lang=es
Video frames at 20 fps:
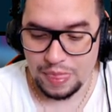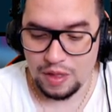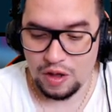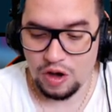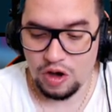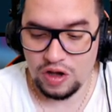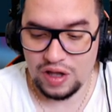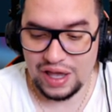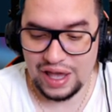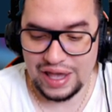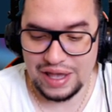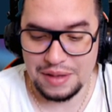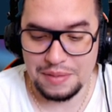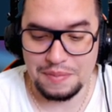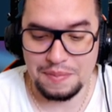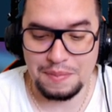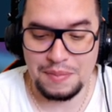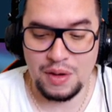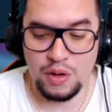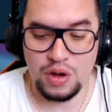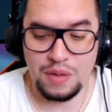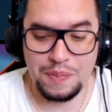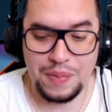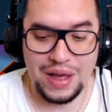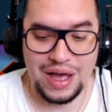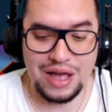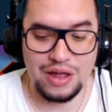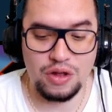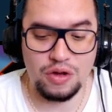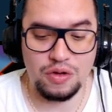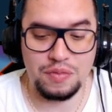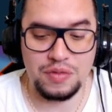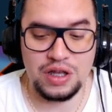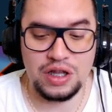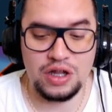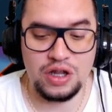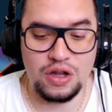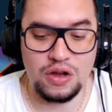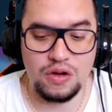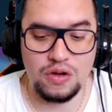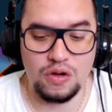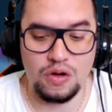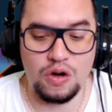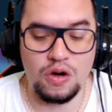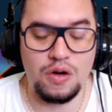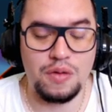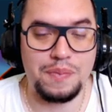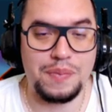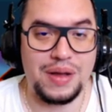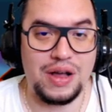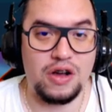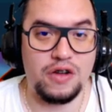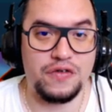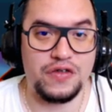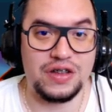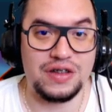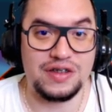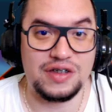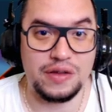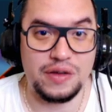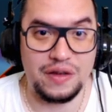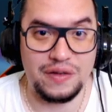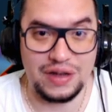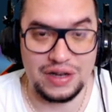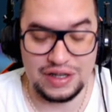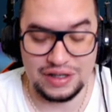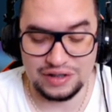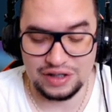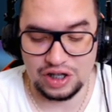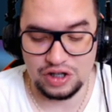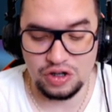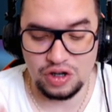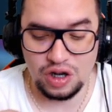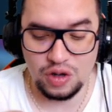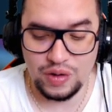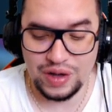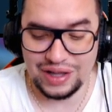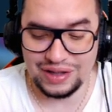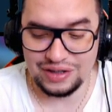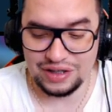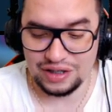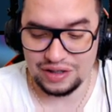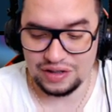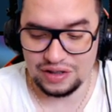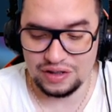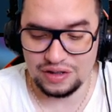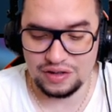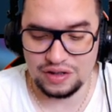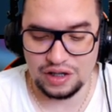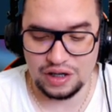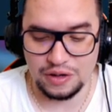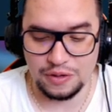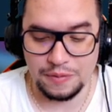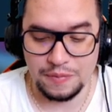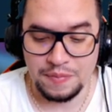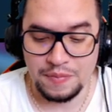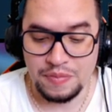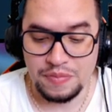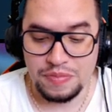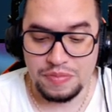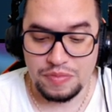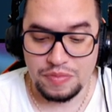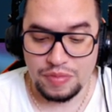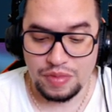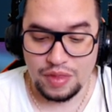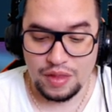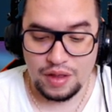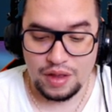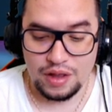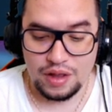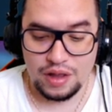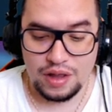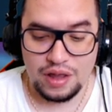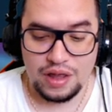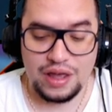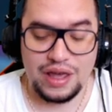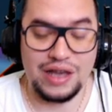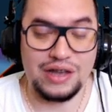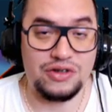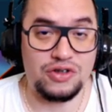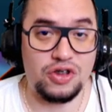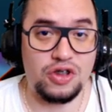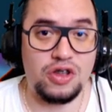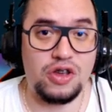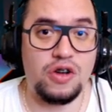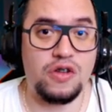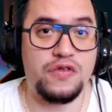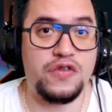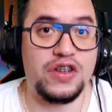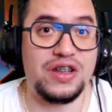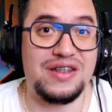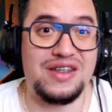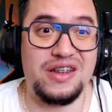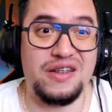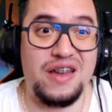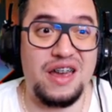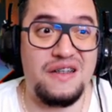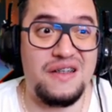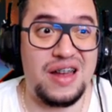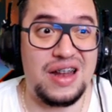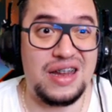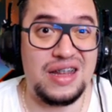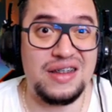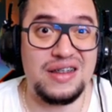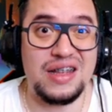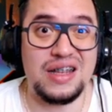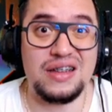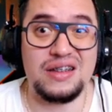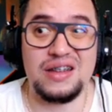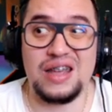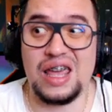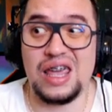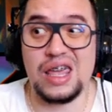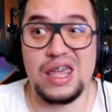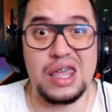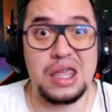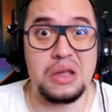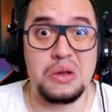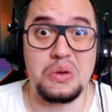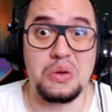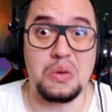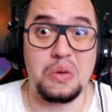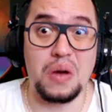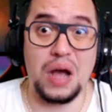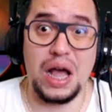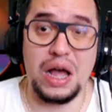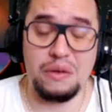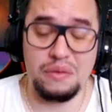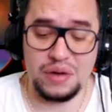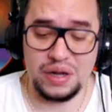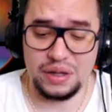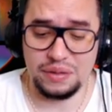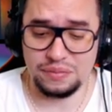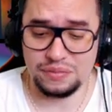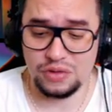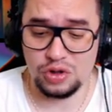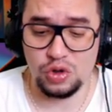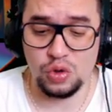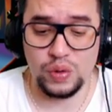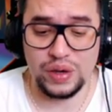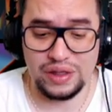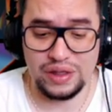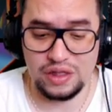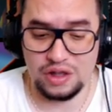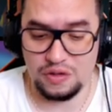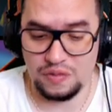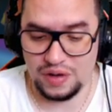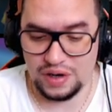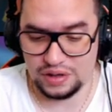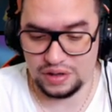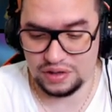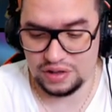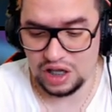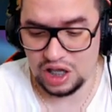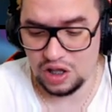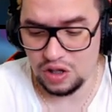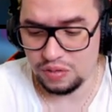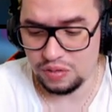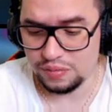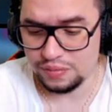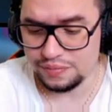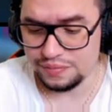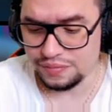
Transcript: Ok, ¿me voy para dominio o para ofensiva de balizas? Yo le voy a ser sincero. Esto de ofensiva de balizas es injugable, no es divertido.